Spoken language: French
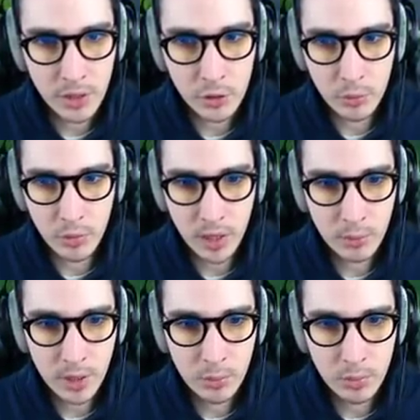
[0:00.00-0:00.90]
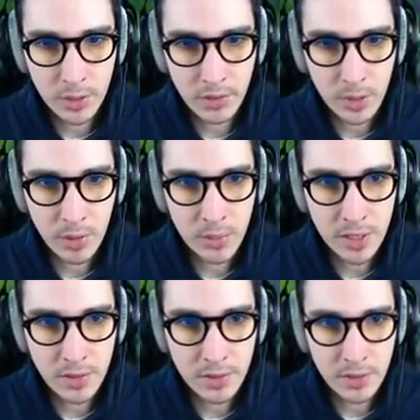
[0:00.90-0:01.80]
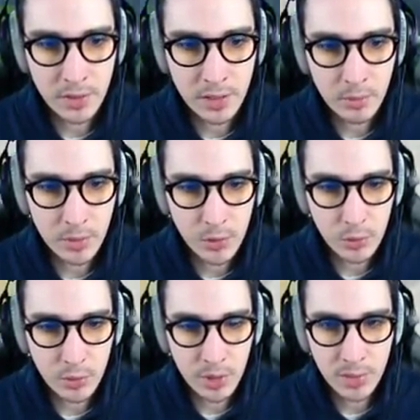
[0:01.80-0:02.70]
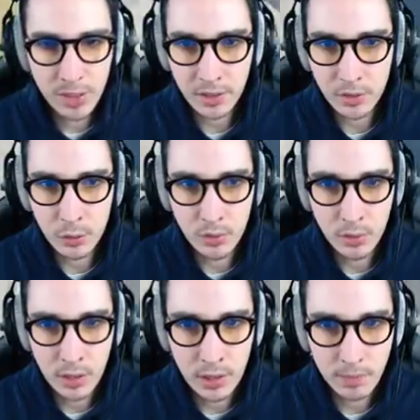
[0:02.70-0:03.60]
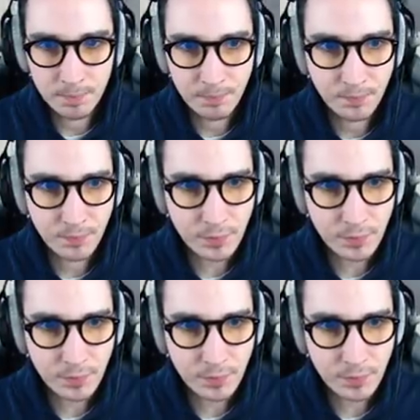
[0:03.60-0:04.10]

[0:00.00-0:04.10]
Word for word: en bas Je ne me rappelle plus. il y en a pas mal ici, il y a même des petits cristaux violets là.